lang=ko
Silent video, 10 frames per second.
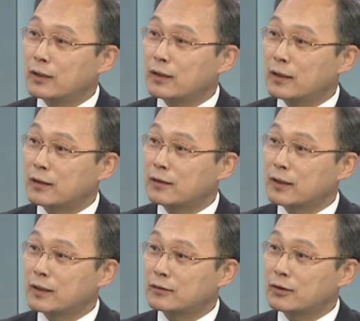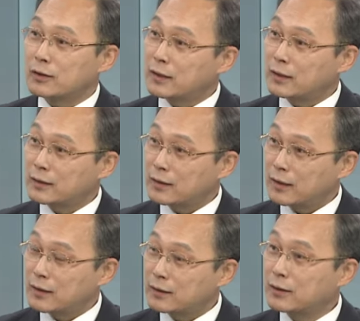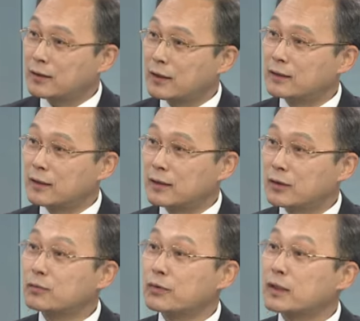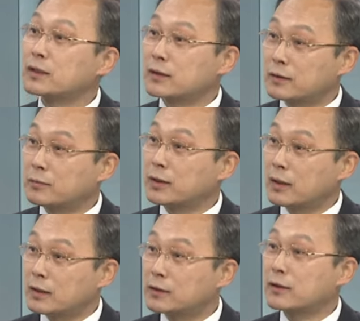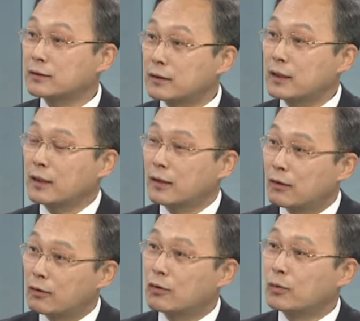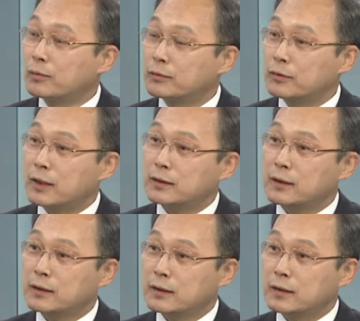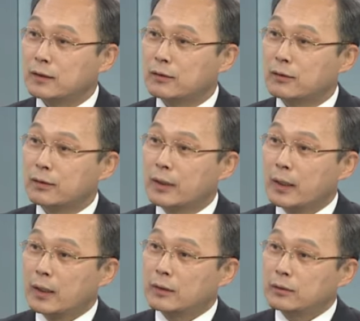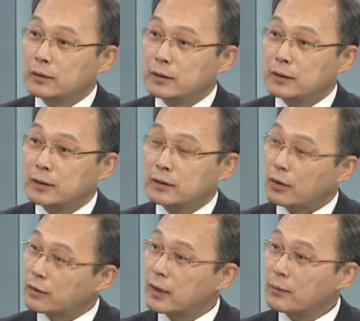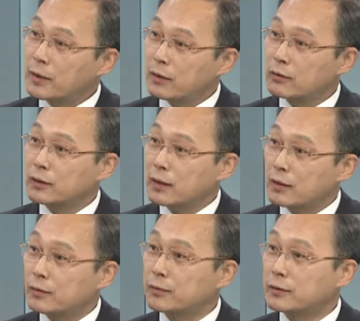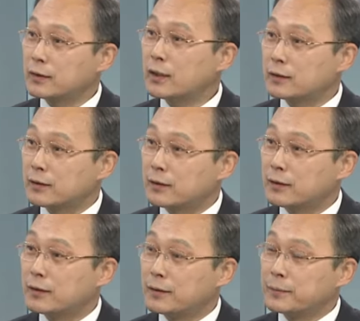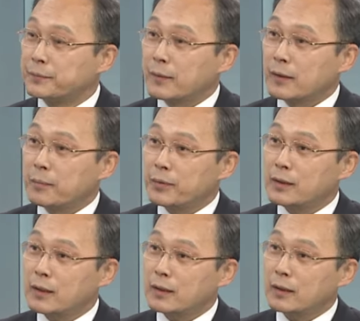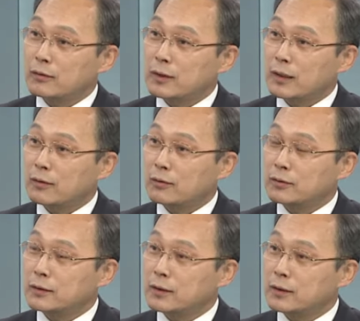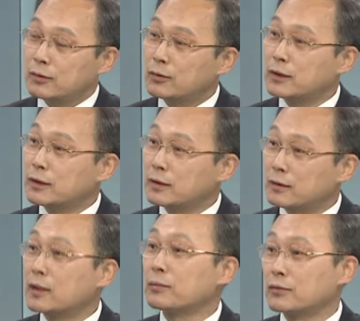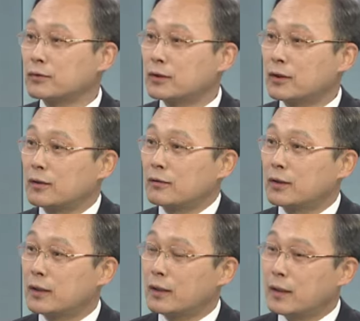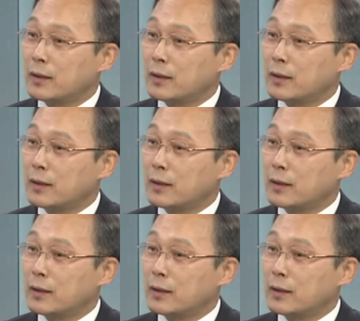행위와 관련해 가지고 어디까지가 인정이 되는지 하는 게좀 아. 불확실한 측면이 있었는데 예, 예. 오늘 그 부분들을 확실했다는 얘기고 또 흔히 이제 전담 간호사라고 부르는 게 있어요. 예. 근데 PA 간호사라고는 이제 속칭 그렇게 부르죠. 음. 원래